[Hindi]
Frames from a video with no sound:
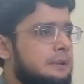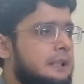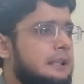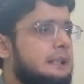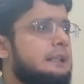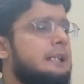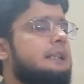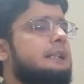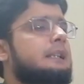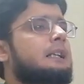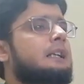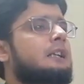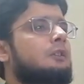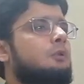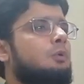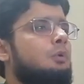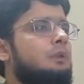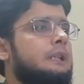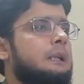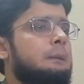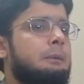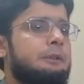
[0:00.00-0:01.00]
मदद करना
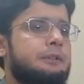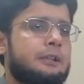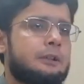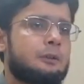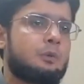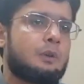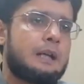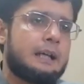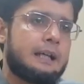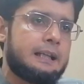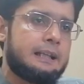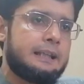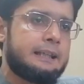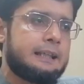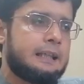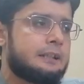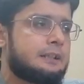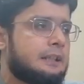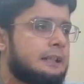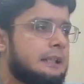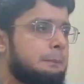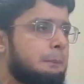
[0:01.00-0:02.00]
रसूल की मशन को आगे
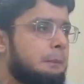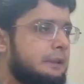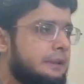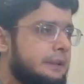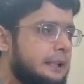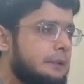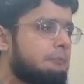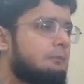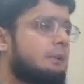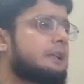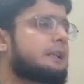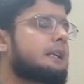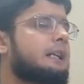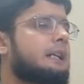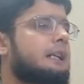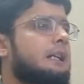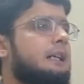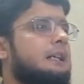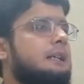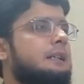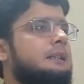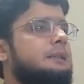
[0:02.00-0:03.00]
लेके चलने में टीम वर्क
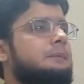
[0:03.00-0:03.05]
करना